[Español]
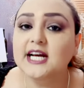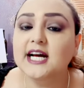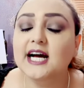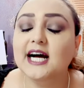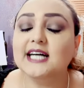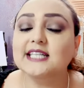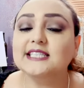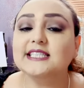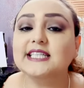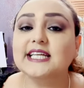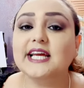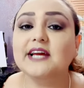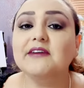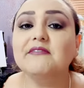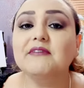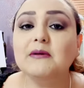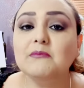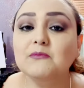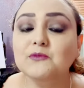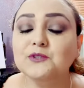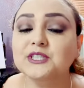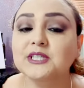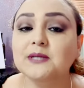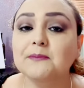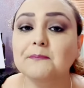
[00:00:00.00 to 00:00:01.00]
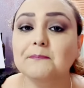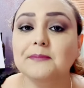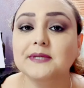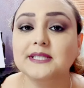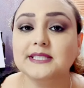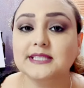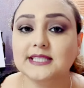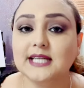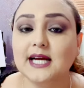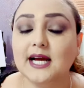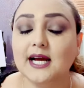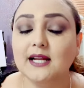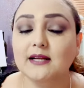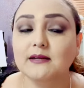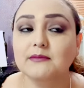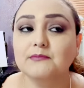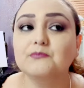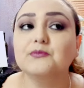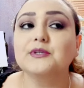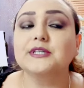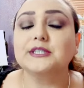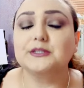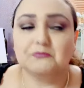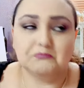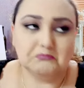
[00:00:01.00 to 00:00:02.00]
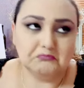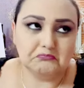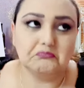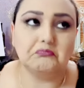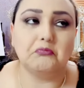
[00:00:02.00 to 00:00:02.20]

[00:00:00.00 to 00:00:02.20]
Así que vamos a empezar pues